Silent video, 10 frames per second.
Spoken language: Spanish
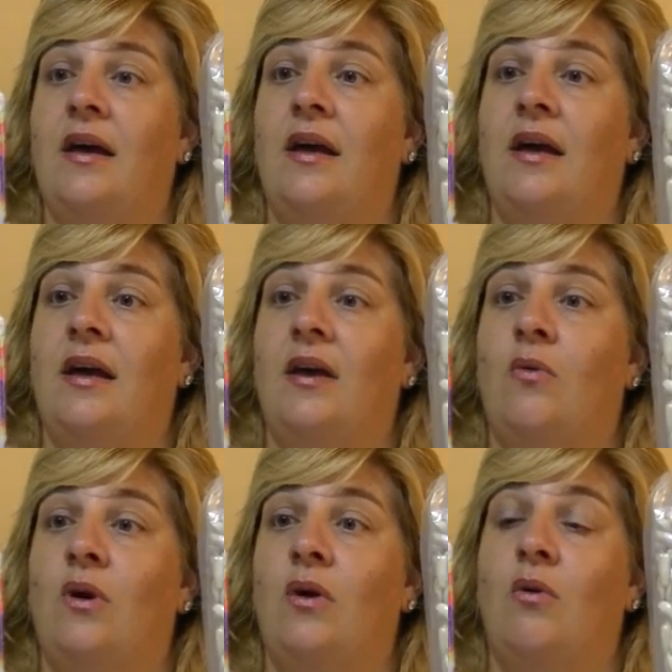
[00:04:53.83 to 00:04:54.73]
eh,
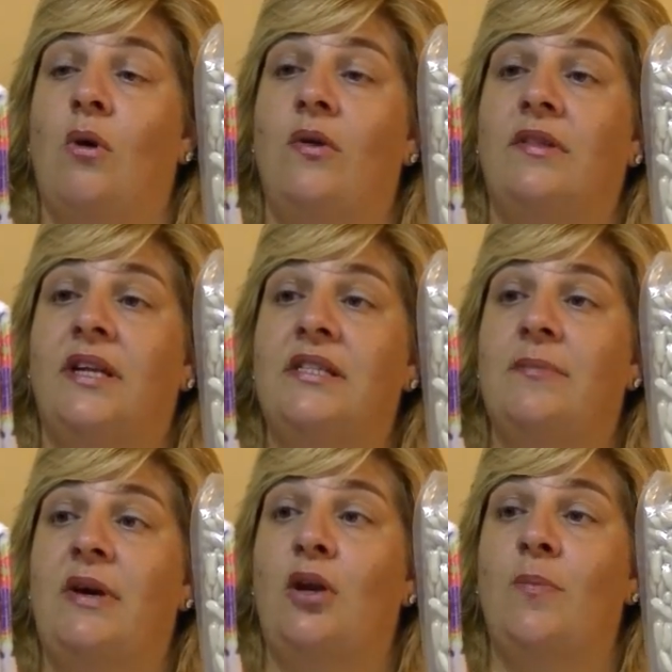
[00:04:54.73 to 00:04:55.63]
un juego de tres de
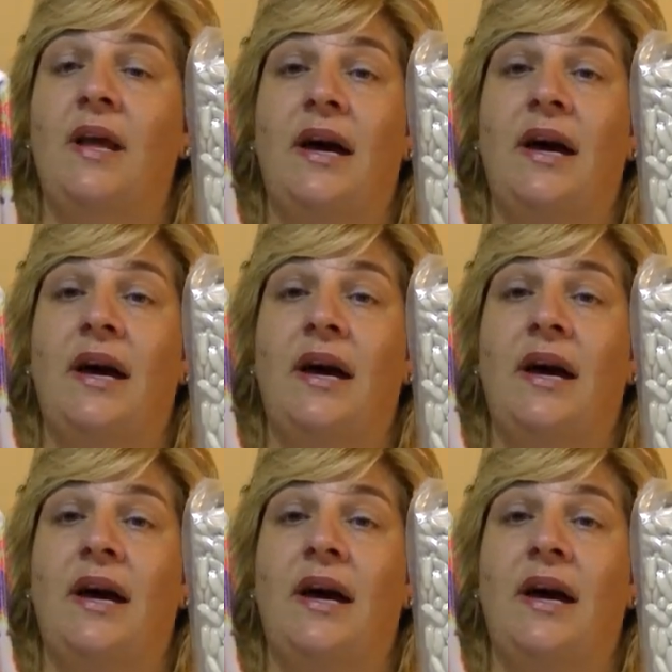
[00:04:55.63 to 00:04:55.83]
manopla,